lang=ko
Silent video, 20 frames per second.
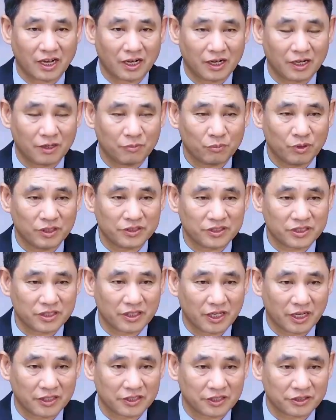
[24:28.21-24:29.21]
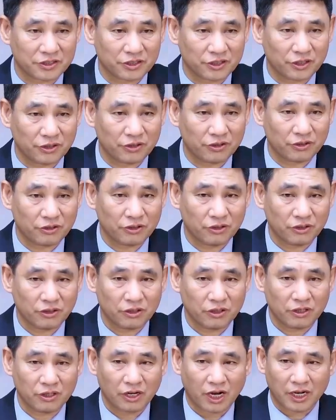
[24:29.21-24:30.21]
뭘 치게 하셨어요?
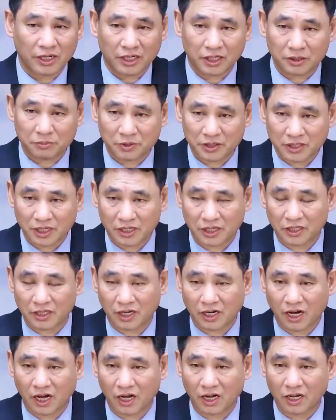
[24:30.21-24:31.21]
하나님의 산에다가